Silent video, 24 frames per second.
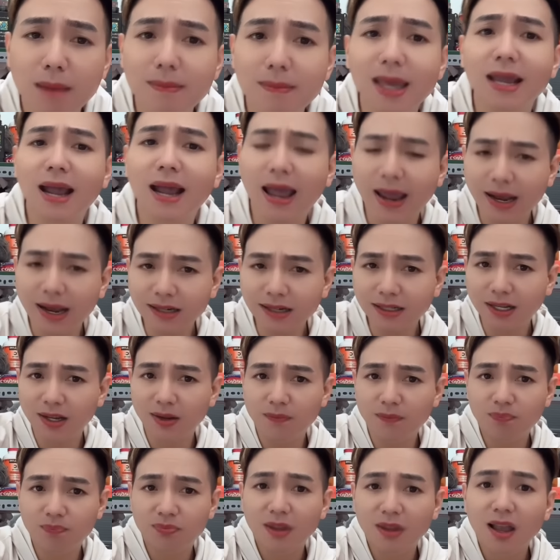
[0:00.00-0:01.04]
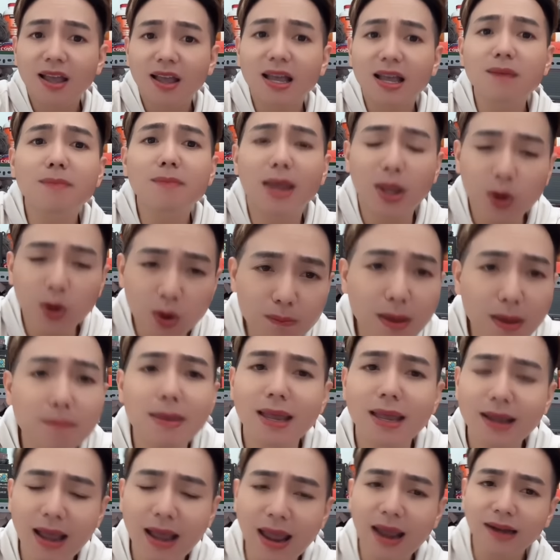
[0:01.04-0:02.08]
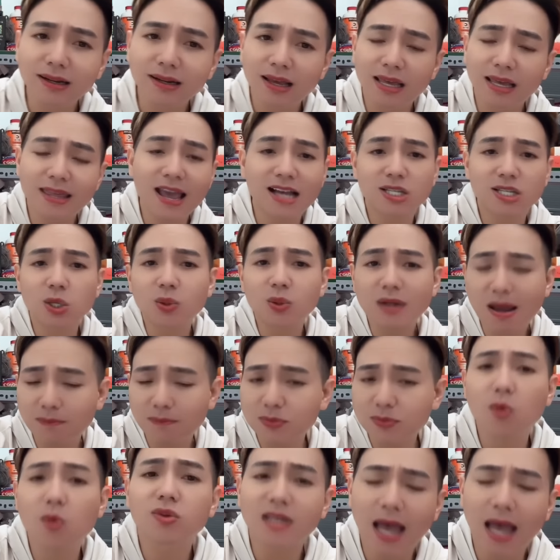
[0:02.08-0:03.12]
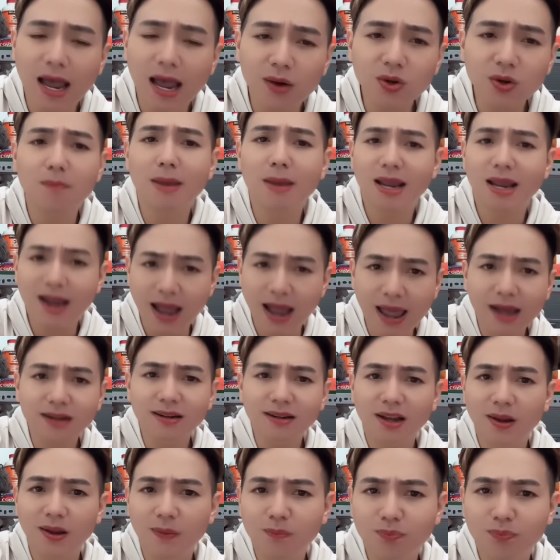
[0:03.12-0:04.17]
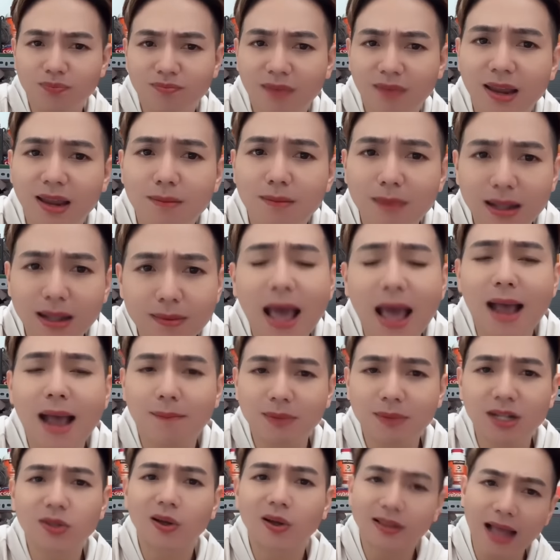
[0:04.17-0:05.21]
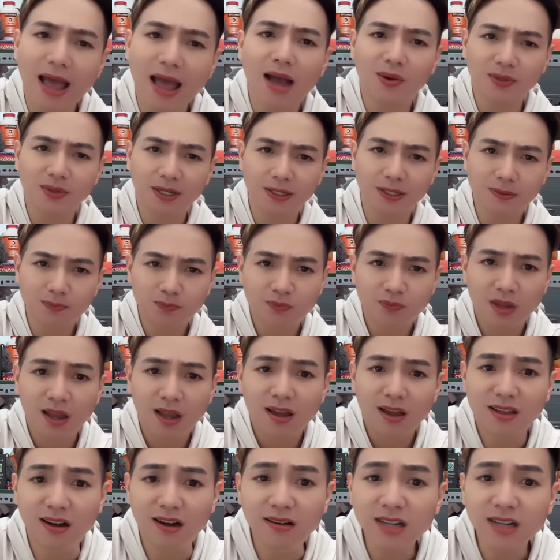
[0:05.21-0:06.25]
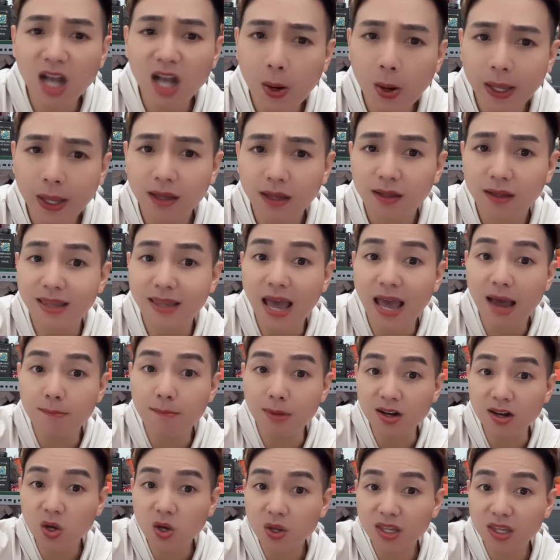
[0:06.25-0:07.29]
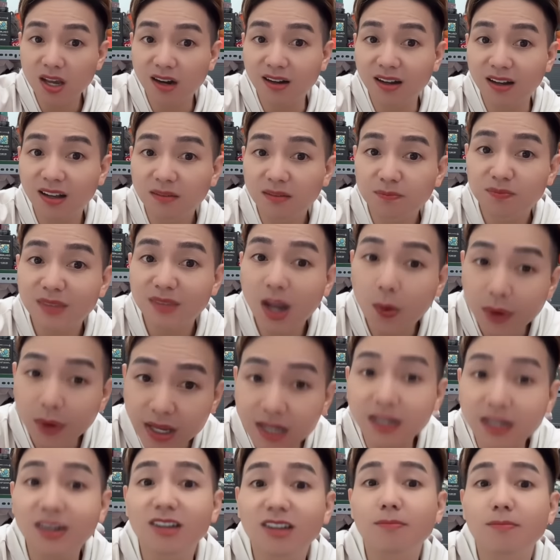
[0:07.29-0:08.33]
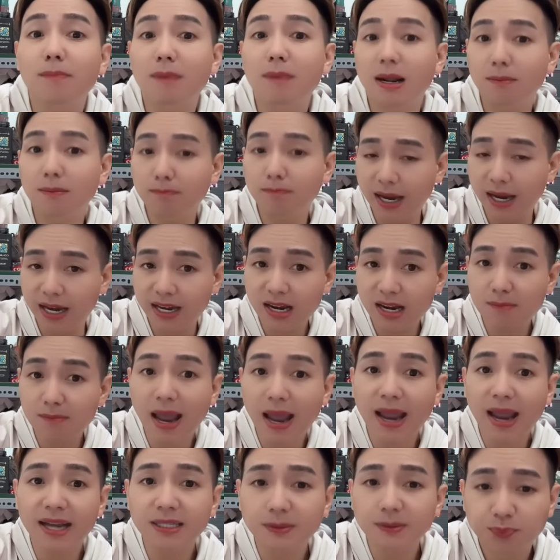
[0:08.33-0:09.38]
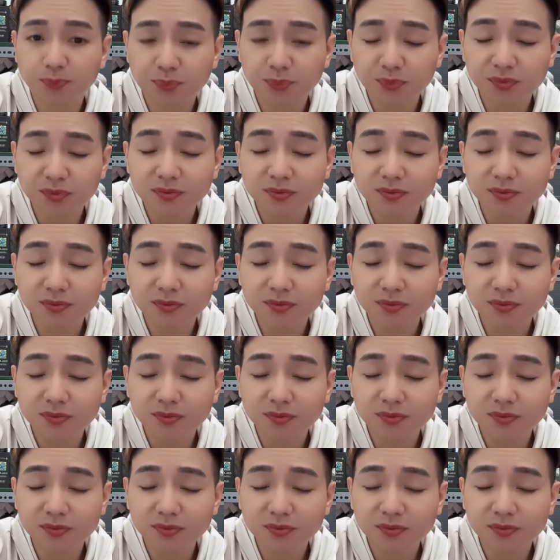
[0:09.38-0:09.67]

của mày mày gán đi cái miệng của mày mày gán đi nhà số 5 số 6 đâu mày gán đi mày mày làm lên cho tao đi thử coi vài bữa coi chừng á nói người mà mình bị đó má